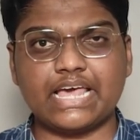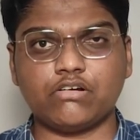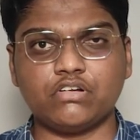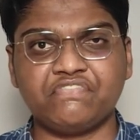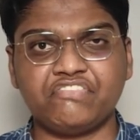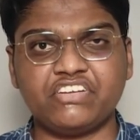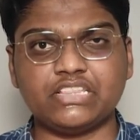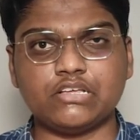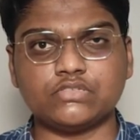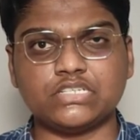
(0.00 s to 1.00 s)
అరౌండ్
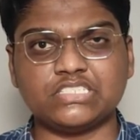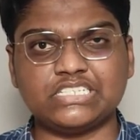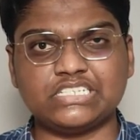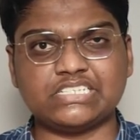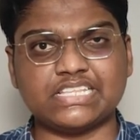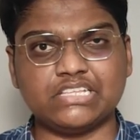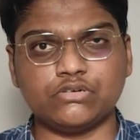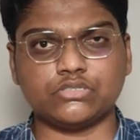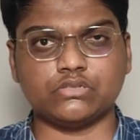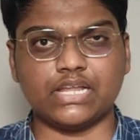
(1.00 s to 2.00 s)
ఫిఫ్టీన్ థౌజండ్ సీట్స్ అయితే
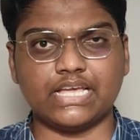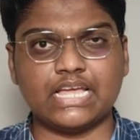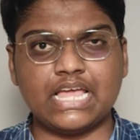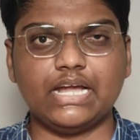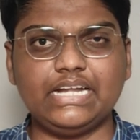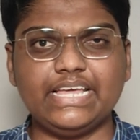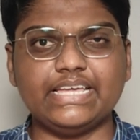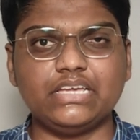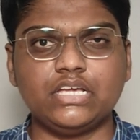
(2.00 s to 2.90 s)
వస్తున్నాయి అంటే